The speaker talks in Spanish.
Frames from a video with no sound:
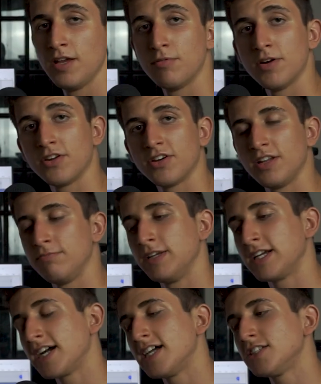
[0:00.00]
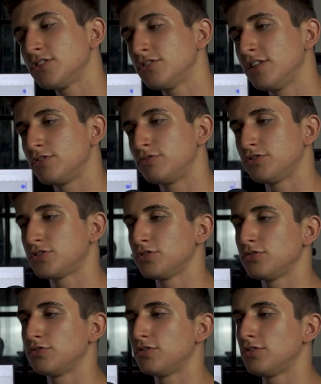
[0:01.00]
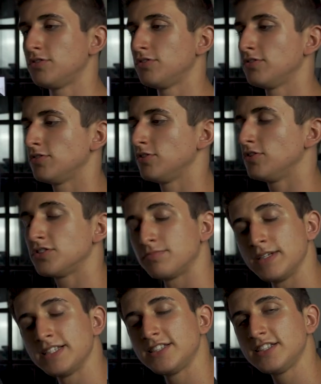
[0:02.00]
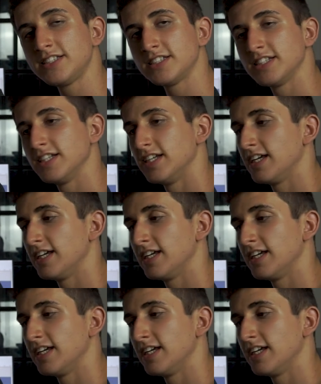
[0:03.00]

Y bueno, en mi caso el curso duró dos meses